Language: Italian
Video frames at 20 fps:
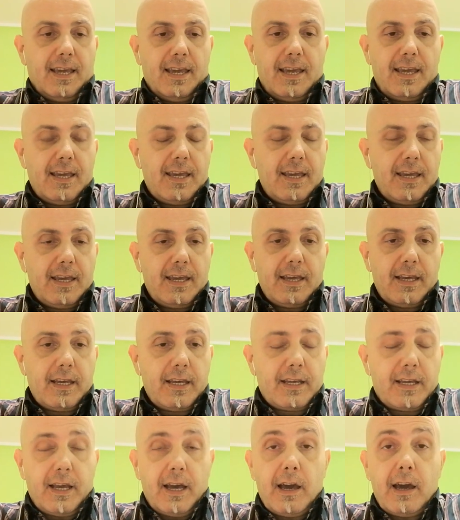
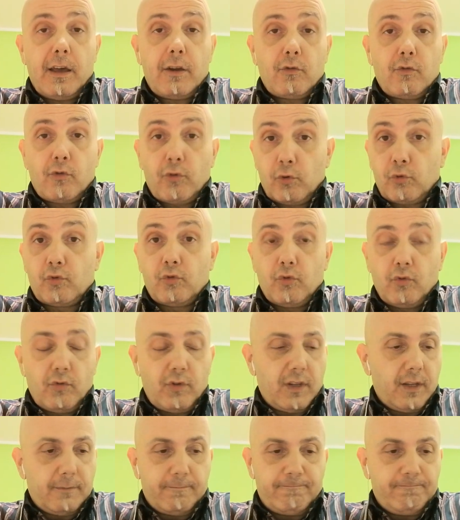Eh, caro
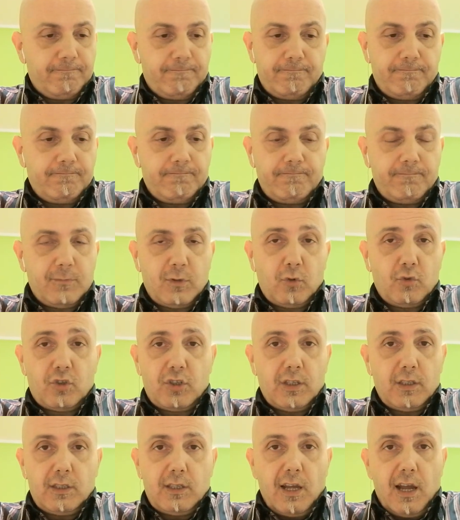Crotone, mm, non
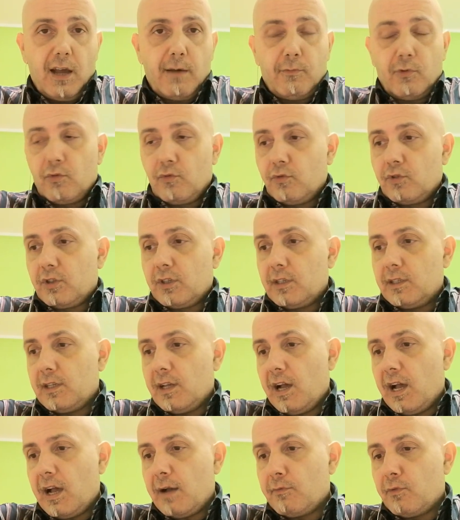ci siamo, non ci
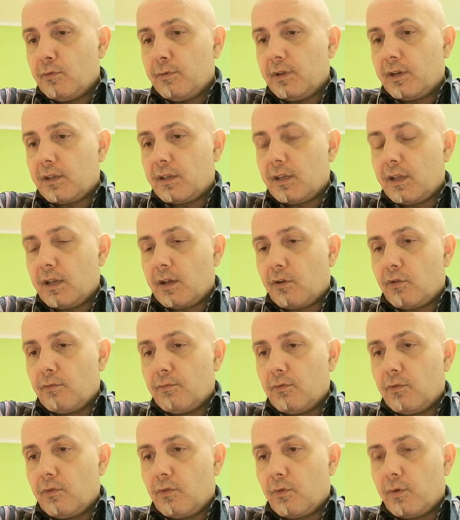siamo perché
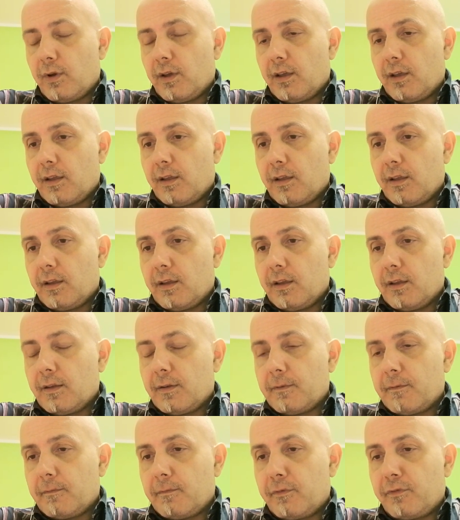
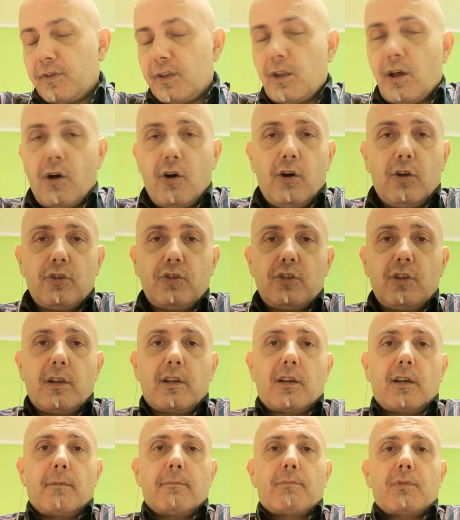comunque mm, fino ad oggi
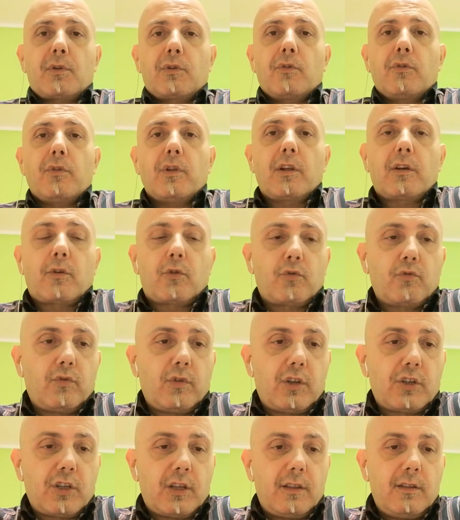il campionato del
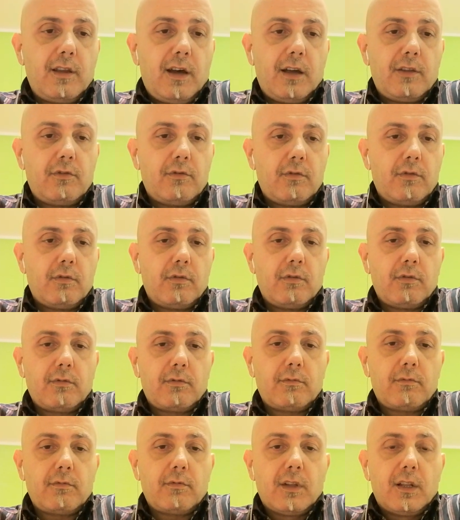Crotone ci ha
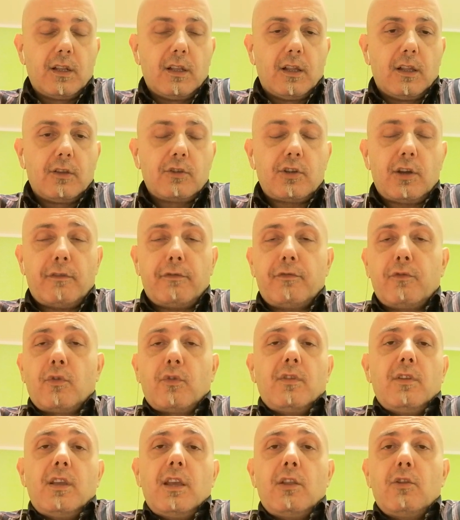dato, ci ha
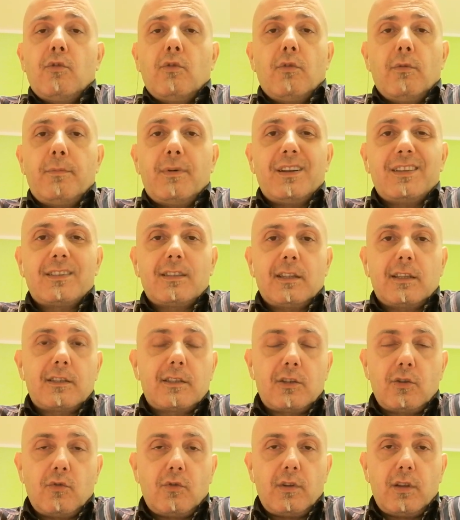fornito
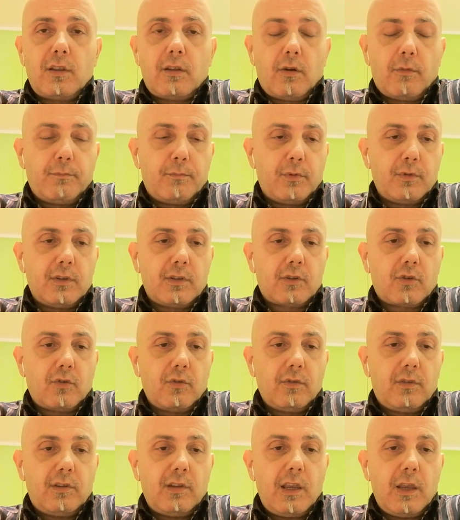prestazioni troppo
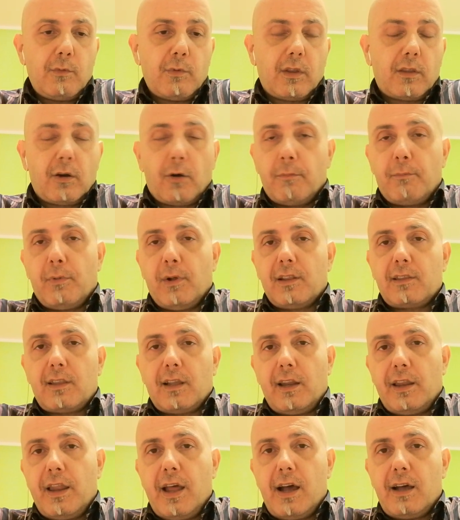discontinue, troppo
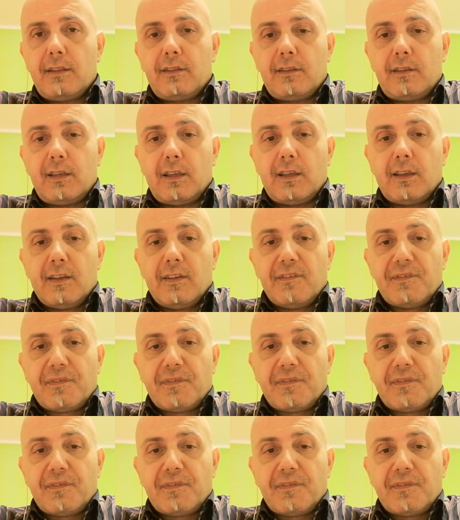altalenanti